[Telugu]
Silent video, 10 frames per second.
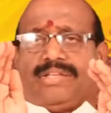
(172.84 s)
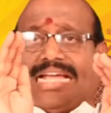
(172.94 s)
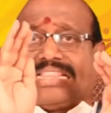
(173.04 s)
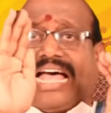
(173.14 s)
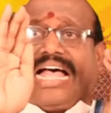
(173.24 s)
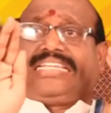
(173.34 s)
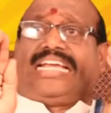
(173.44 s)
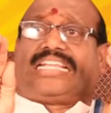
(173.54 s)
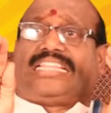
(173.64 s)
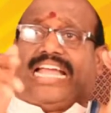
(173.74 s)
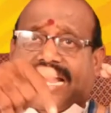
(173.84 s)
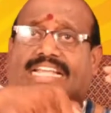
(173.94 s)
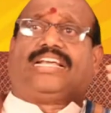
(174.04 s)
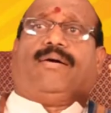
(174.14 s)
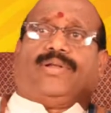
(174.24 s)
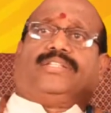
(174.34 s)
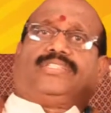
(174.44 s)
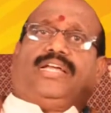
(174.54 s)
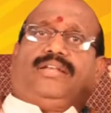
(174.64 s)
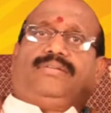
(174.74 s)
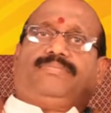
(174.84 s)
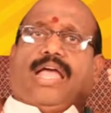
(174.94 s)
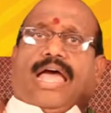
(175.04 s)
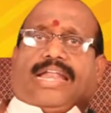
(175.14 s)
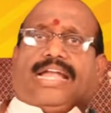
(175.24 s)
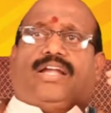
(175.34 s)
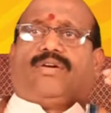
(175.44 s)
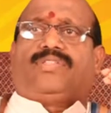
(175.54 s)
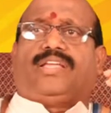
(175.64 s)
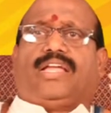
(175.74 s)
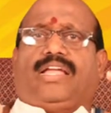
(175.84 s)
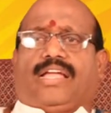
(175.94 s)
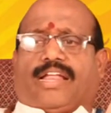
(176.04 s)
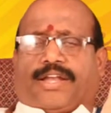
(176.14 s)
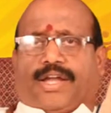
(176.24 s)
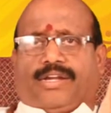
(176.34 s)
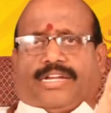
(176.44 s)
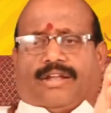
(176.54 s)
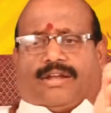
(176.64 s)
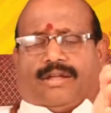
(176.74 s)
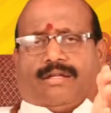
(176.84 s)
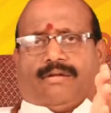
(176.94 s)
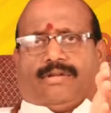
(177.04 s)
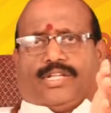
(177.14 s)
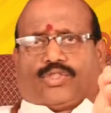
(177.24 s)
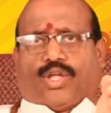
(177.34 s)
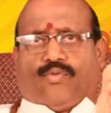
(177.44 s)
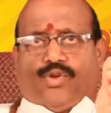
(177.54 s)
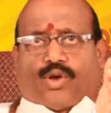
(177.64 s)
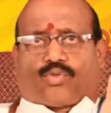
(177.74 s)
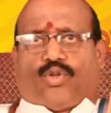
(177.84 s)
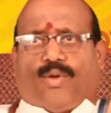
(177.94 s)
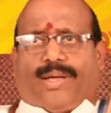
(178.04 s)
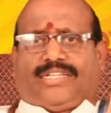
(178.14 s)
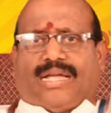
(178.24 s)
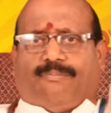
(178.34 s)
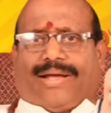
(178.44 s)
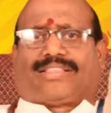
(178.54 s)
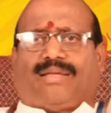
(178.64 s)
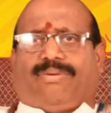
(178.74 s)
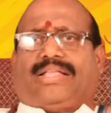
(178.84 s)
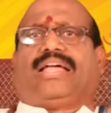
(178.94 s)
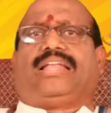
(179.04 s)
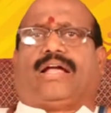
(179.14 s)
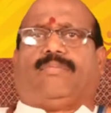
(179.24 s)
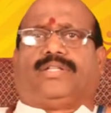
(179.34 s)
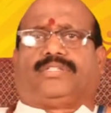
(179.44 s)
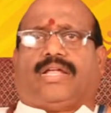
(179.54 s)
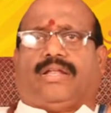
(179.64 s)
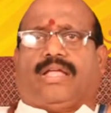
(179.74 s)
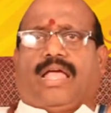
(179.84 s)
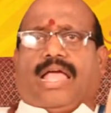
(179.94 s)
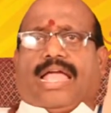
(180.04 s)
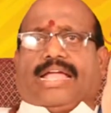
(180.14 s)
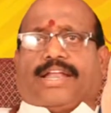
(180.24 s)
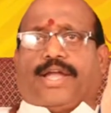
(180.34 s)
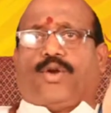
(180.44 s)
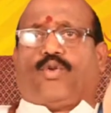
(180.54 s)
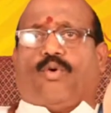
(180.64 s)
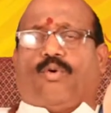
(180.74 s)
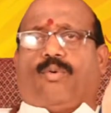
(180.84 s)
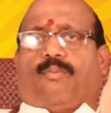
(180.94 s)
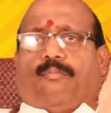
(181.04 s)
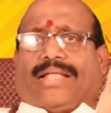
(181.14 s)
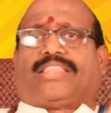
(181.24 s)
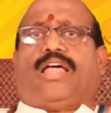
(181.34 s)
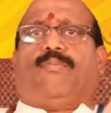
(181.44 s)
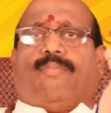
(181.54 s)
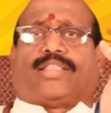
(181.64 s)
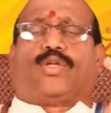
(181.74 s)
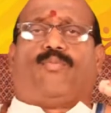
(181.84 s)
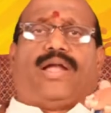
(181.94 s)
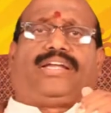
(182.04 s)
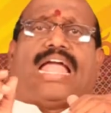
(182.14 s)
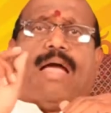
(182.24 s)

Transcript: యథాశక్తి అనేది గమనించాలి రెండవది ఇద్దరు వ్యక్తుల మధ్య భక్తి భేదాన్ని గమనించాలి రెండు మతాలు మతం అంటే